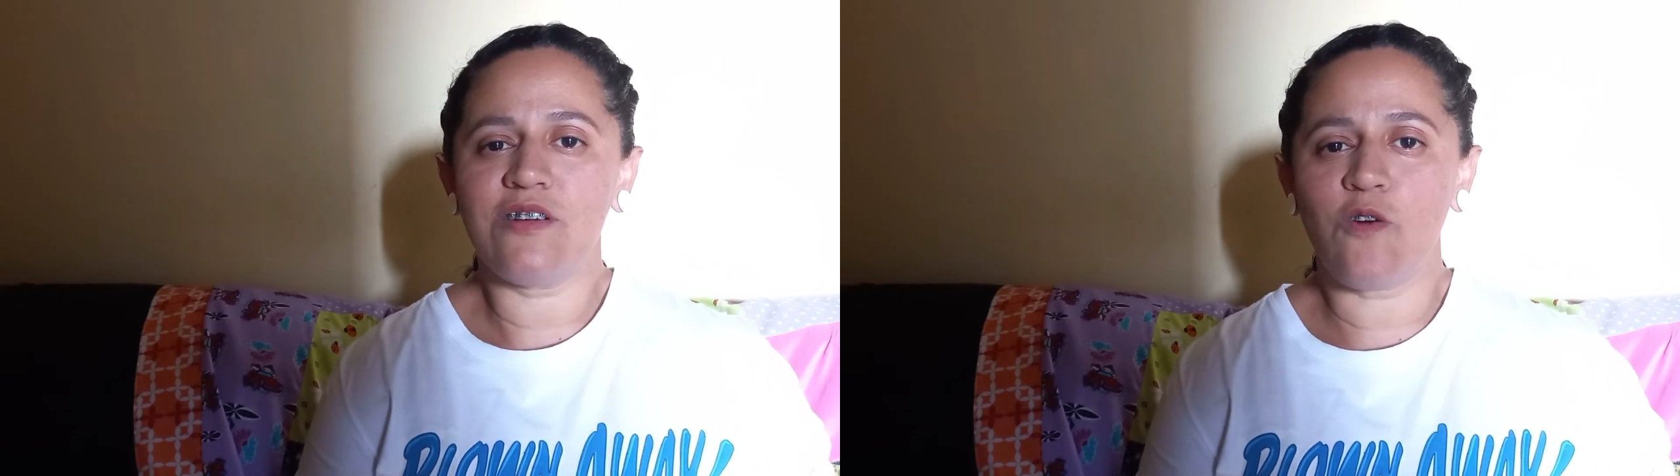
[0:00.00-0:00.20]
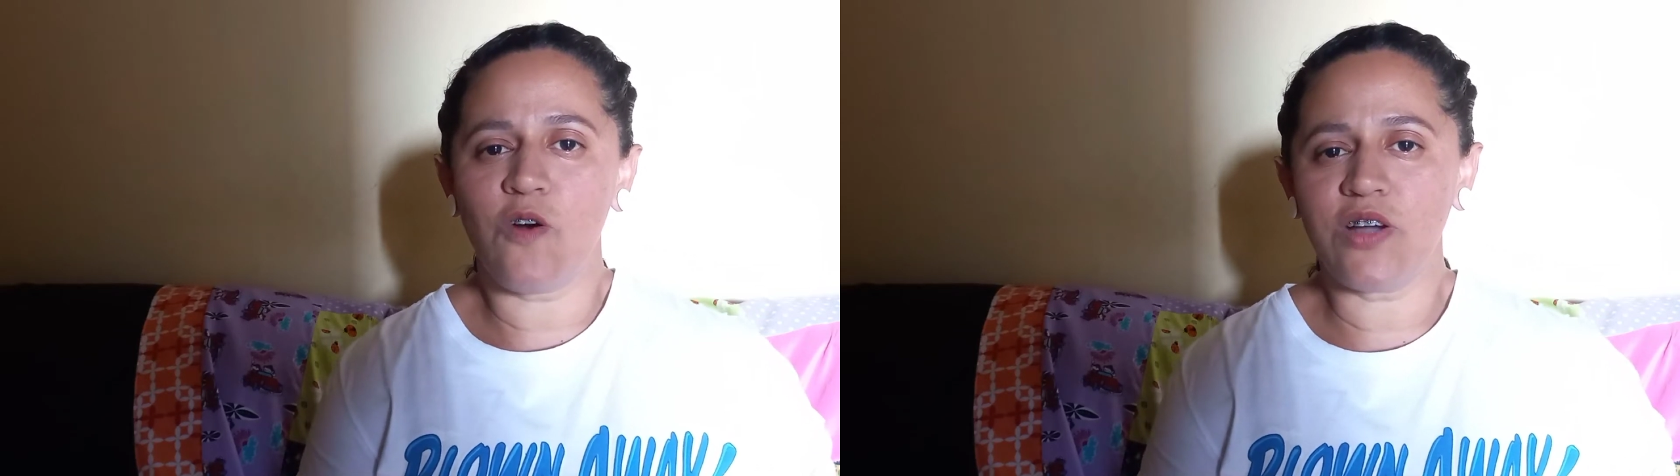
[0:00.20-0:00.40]

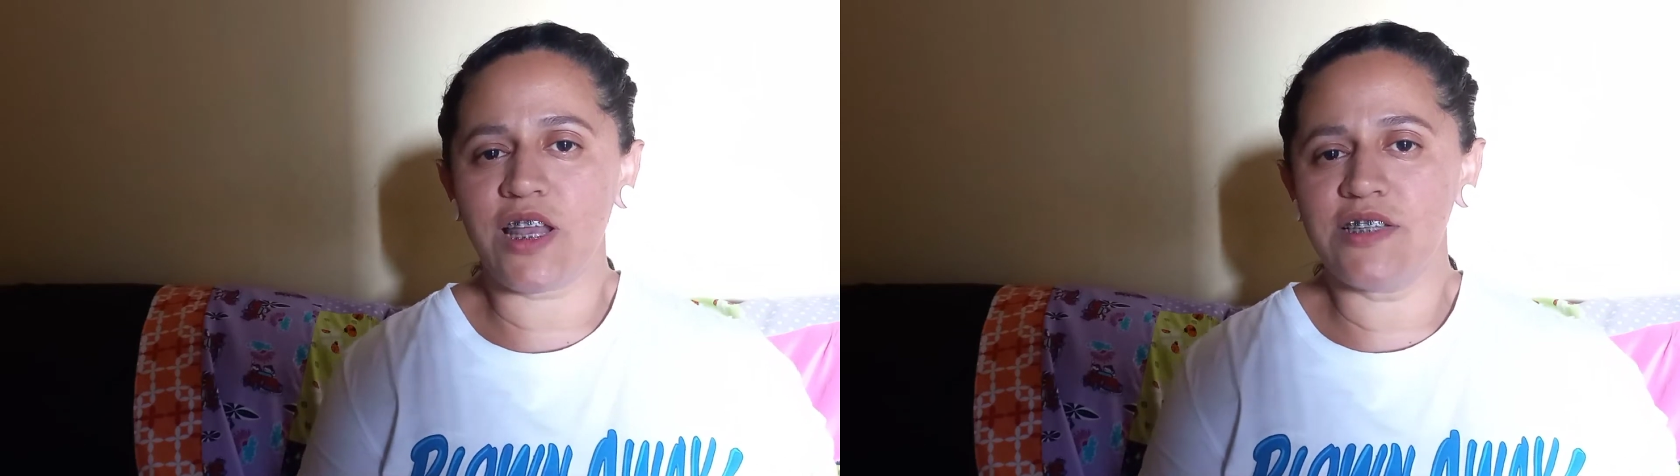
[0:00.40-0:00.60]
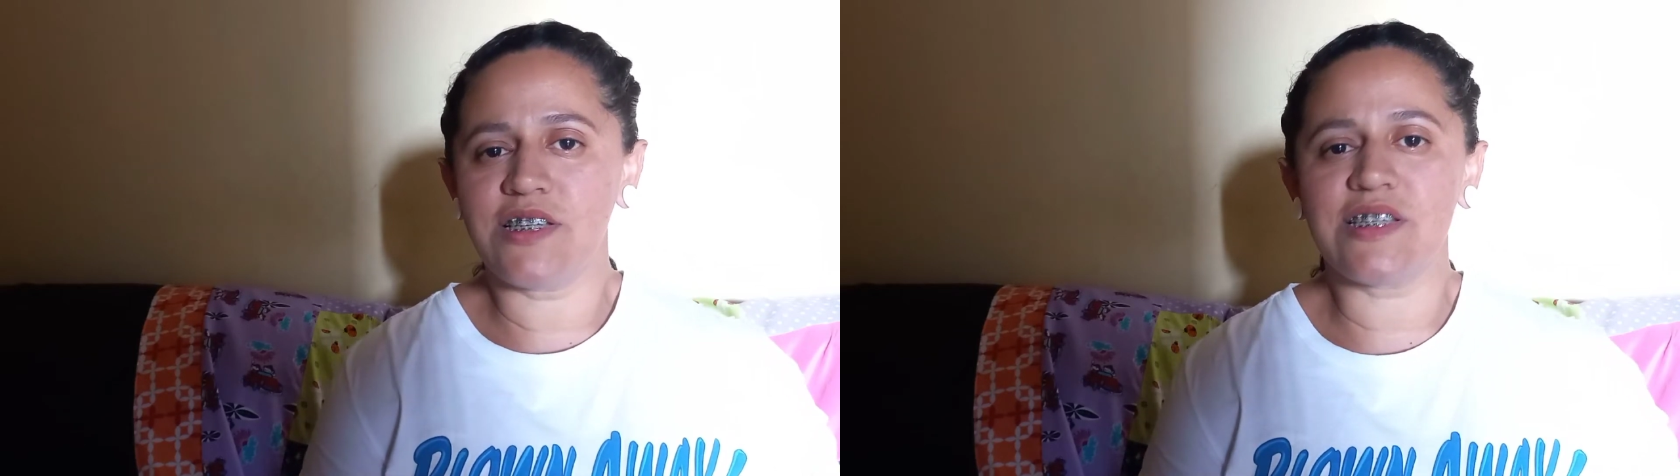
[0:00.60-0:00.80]

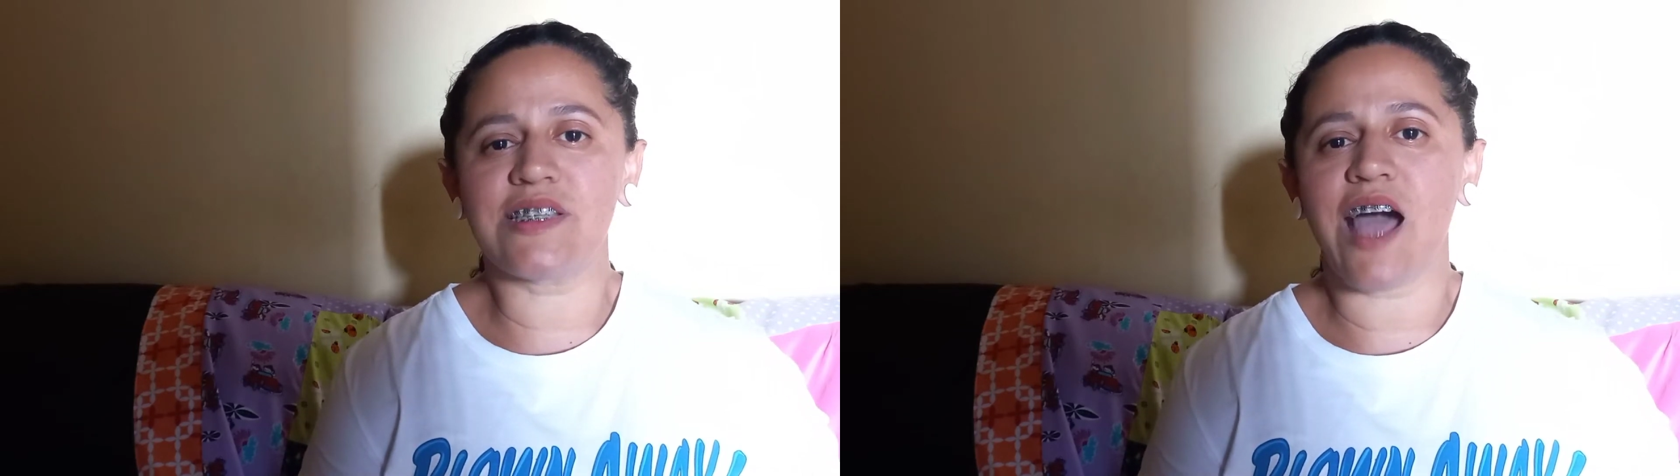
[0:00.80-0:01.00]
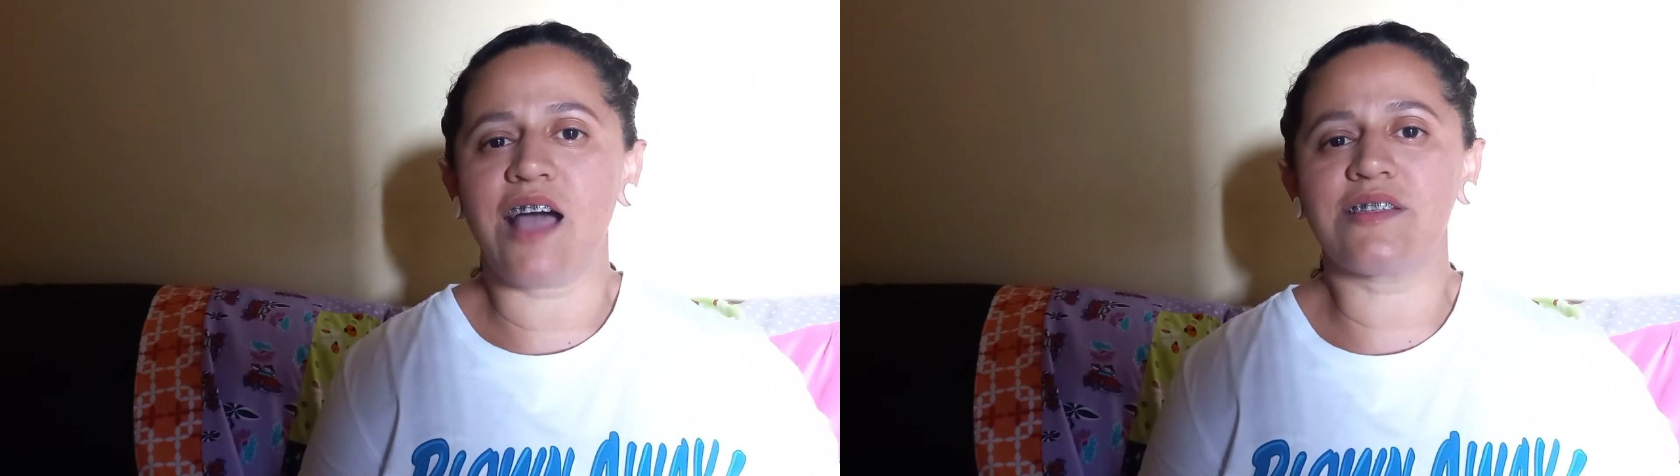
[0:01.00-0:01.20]

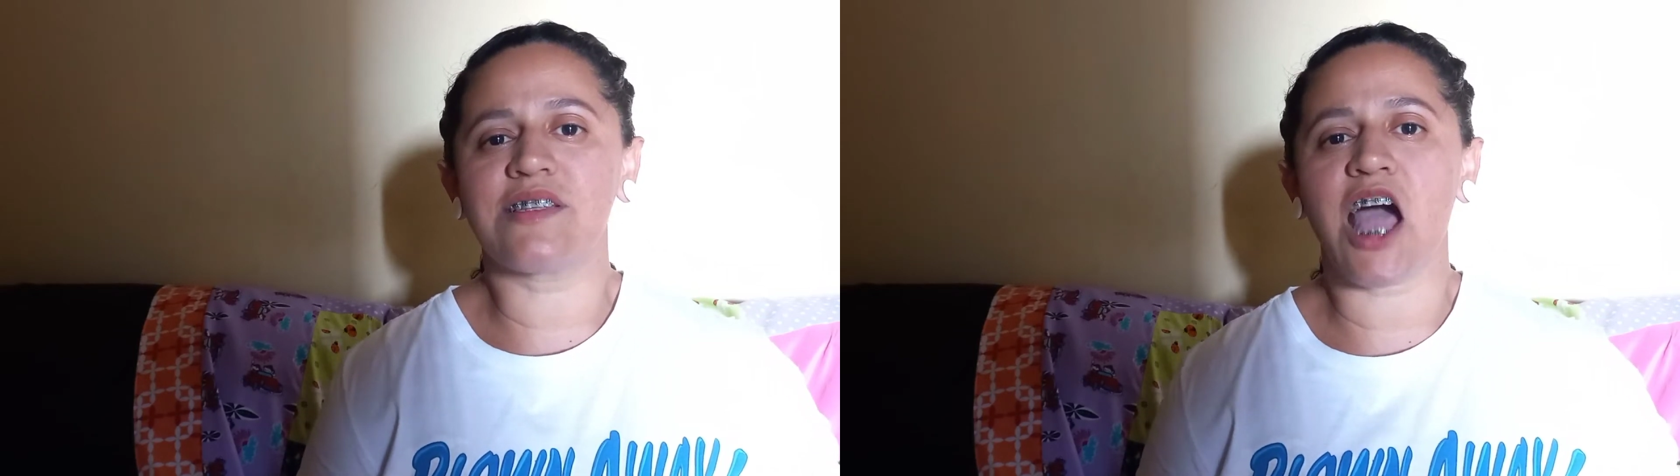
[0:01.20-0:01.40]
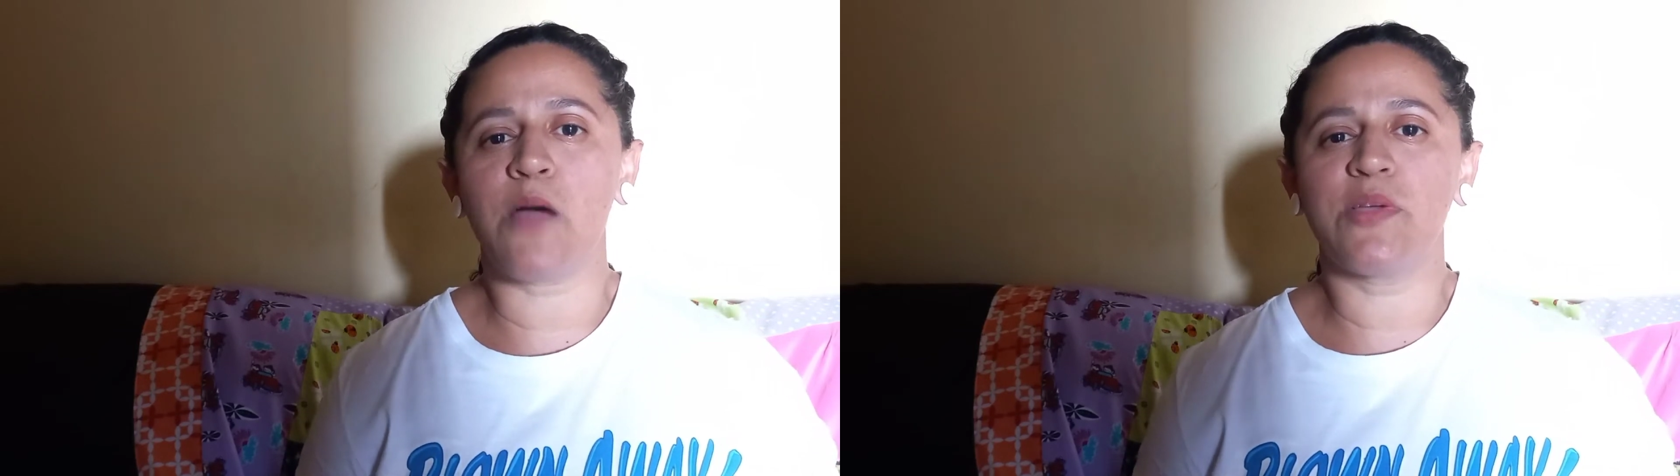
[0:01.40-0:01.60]
concretizar,
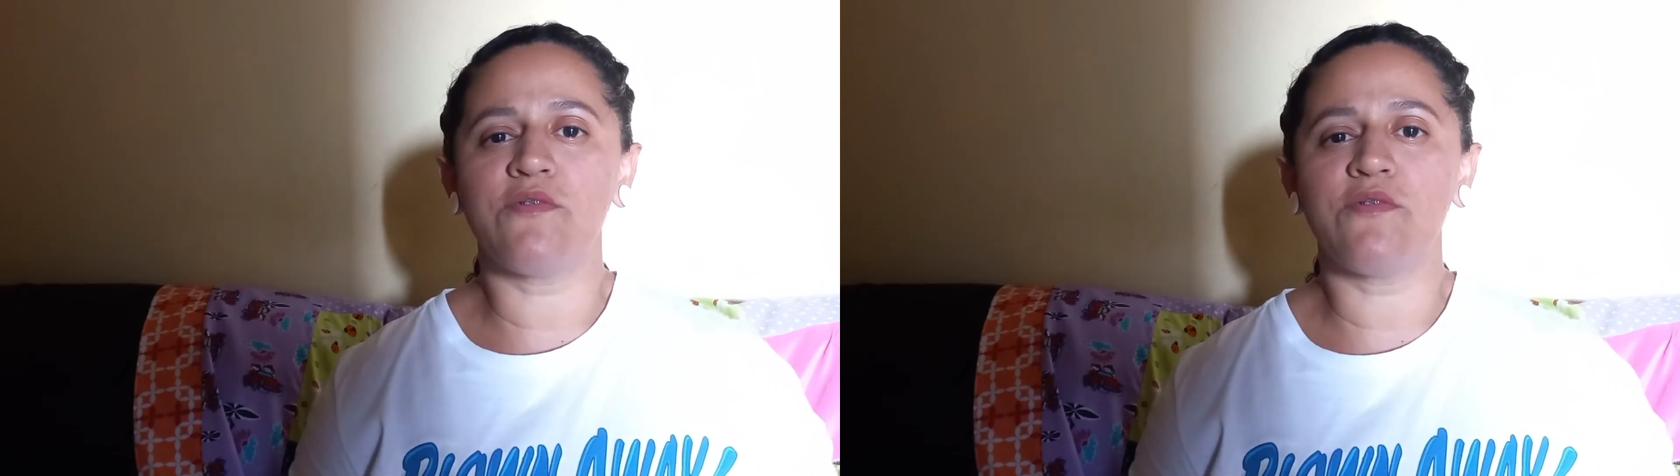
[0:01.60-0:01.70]
sabe?